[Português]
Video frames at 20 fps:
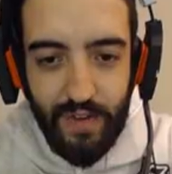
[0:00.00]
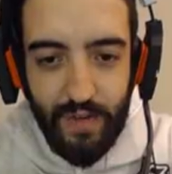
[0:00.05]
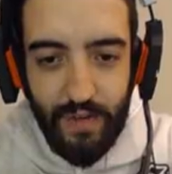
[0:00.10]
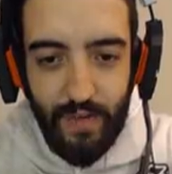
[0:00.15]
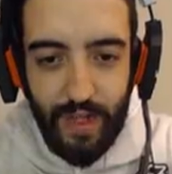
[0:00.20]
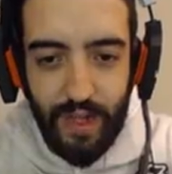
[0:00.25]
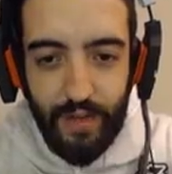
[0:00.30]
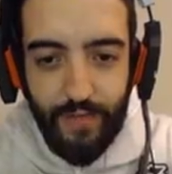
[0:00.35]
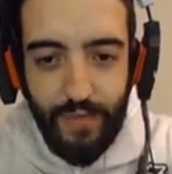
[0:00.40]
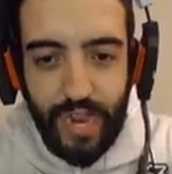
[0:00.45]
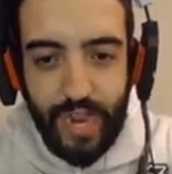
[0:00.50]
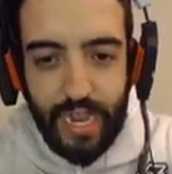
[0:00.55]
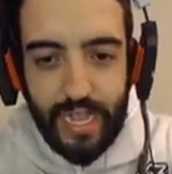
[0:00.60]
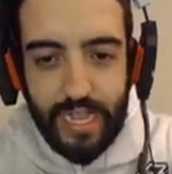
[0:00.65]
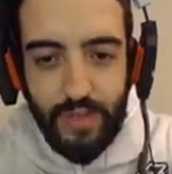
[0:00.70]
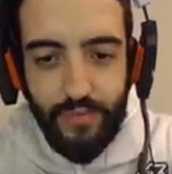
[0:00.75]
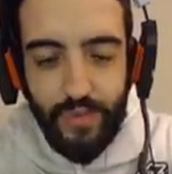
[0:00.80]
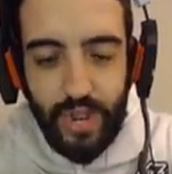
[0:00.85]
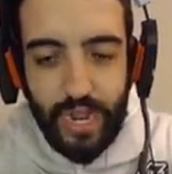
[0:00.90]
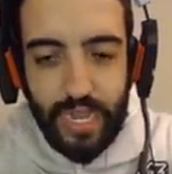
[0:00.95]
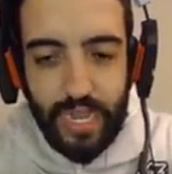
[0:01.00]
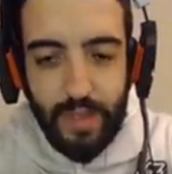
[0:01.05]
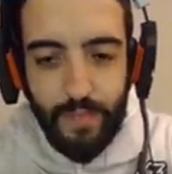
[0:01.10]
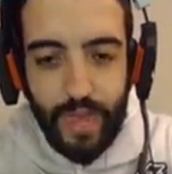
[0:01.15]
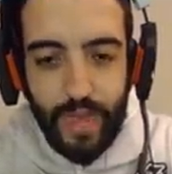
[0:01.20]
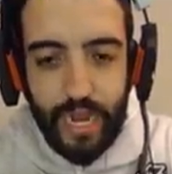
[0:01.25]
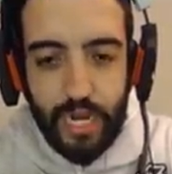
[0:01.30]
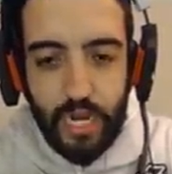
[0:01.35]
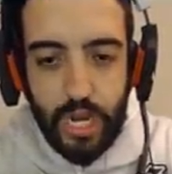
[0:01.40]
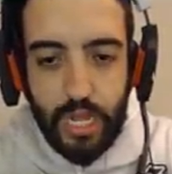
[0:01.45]
vamos lá. Finaliza, finaliza.
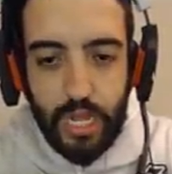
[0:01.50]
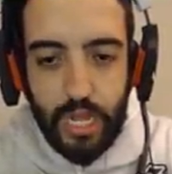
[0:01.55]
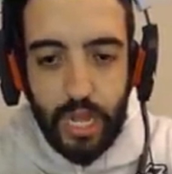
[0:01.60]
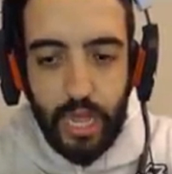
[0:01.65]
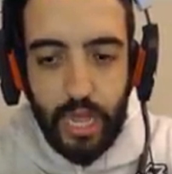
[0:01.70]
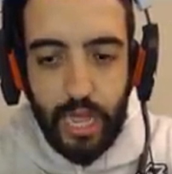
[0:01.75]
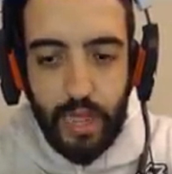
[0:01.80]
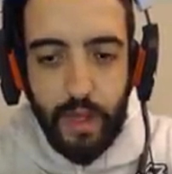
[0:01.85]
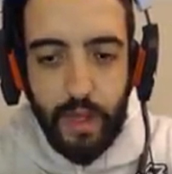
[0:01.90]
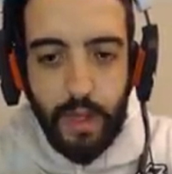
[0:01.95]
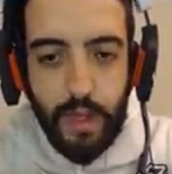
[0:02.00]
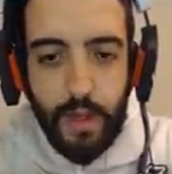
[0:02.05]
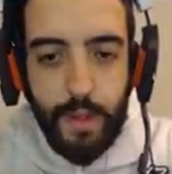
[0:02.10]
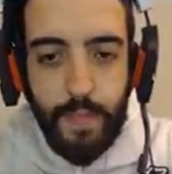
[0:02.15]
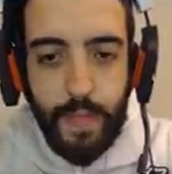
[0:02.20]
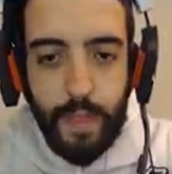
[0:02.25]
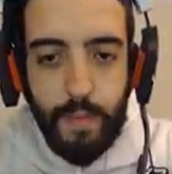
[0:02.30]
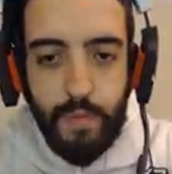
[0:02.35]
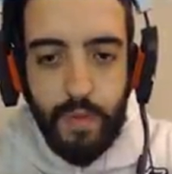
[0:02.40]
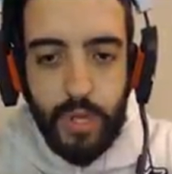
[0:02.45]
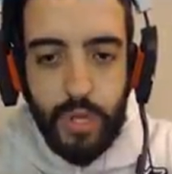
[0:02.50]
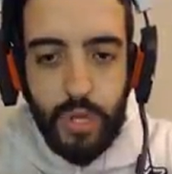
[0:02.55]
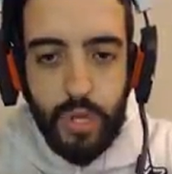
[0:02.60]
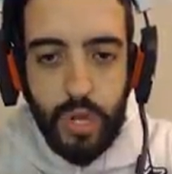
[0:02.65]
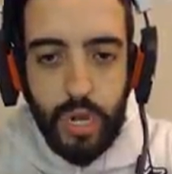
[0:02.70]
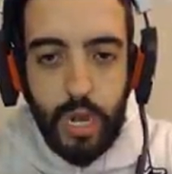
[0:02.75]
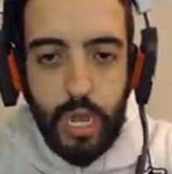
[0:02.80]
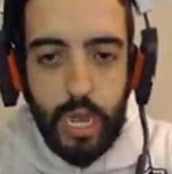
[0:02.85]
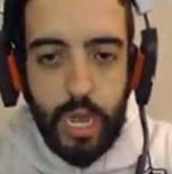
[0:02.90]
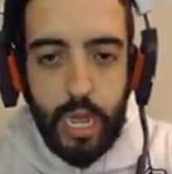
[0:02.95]
Pera, ajeitei.
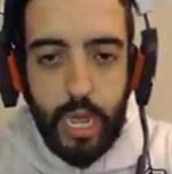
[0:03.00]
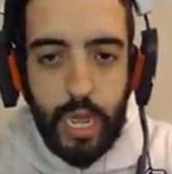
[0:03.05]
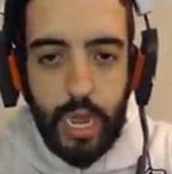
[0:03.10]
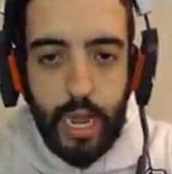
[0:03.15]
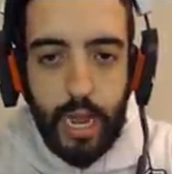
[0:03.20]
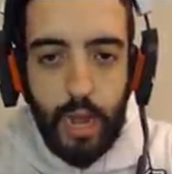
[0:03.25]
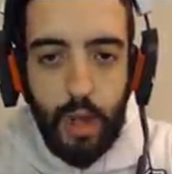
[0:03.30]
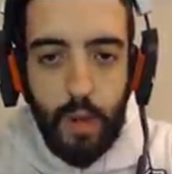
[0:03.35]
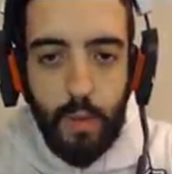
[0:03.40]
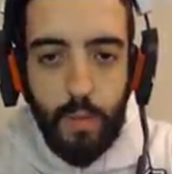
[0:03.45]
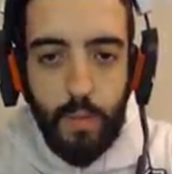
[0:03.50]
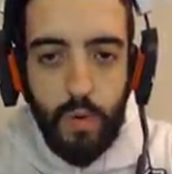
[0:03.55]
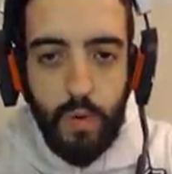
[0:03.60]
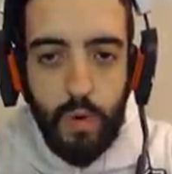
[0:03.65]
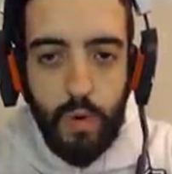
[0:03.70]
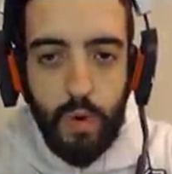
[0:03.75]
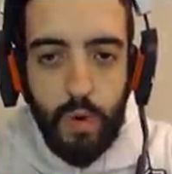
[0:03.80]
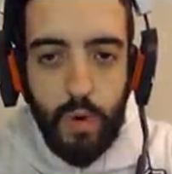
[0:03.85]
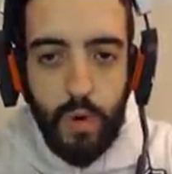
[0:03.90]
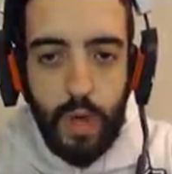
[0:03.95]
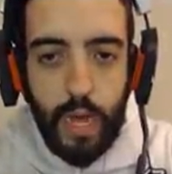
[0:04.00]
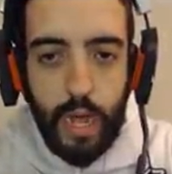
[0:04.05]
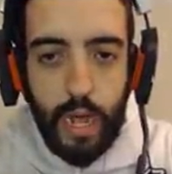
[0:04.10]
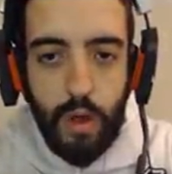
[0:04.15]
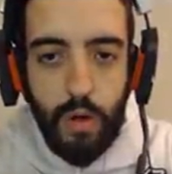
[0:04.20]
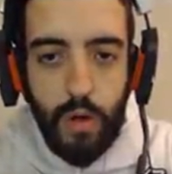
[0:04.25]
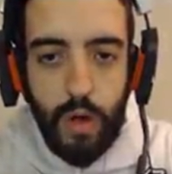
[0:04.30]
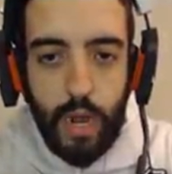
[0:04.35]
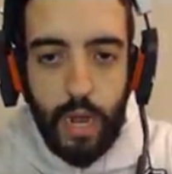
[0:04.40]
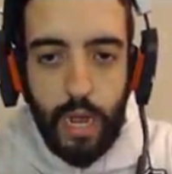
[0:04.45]
Posicionei, calmou. É
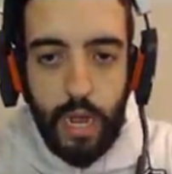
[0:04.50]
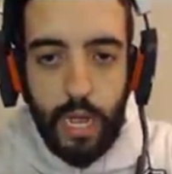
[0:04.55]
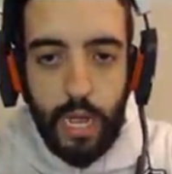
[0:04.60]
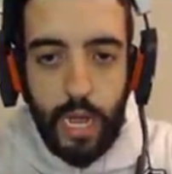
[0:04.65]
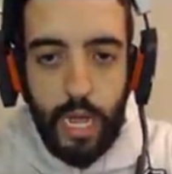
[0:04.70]
agora.